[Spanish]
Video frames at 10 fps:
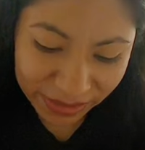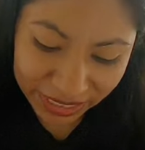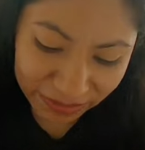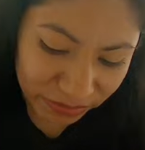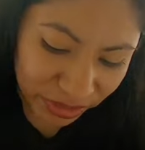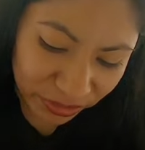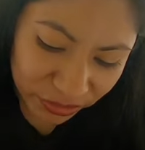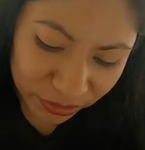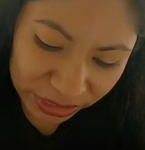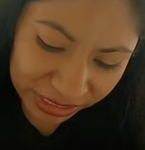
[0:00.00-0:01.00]
semana,
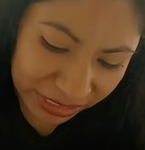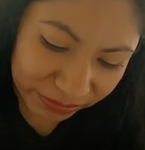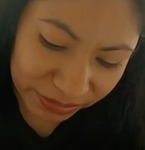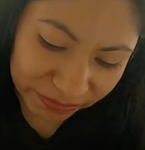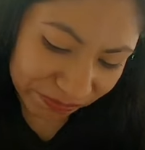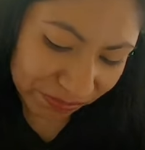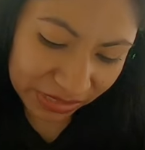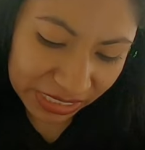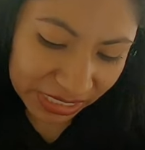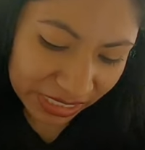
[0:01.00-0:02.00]
amigos? Cuéntenme.
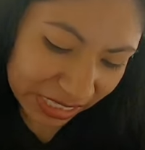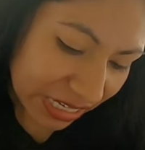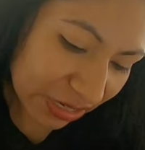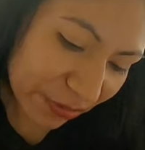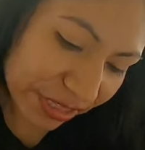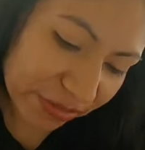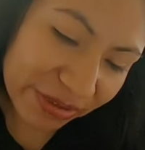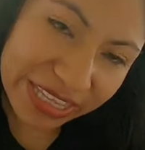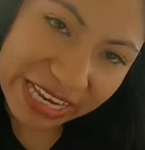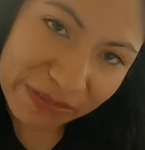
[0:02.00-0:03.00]

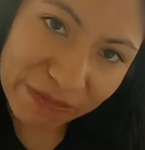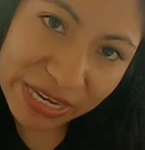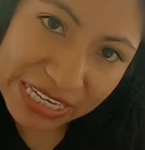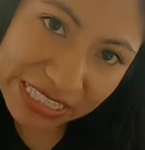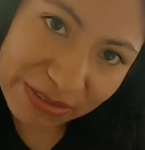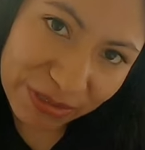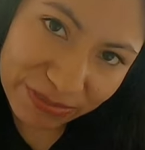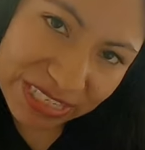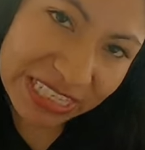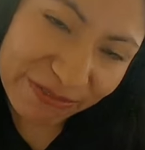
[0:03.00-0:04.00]
Cuéntenme de qué país
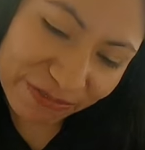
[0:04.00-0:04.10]
también la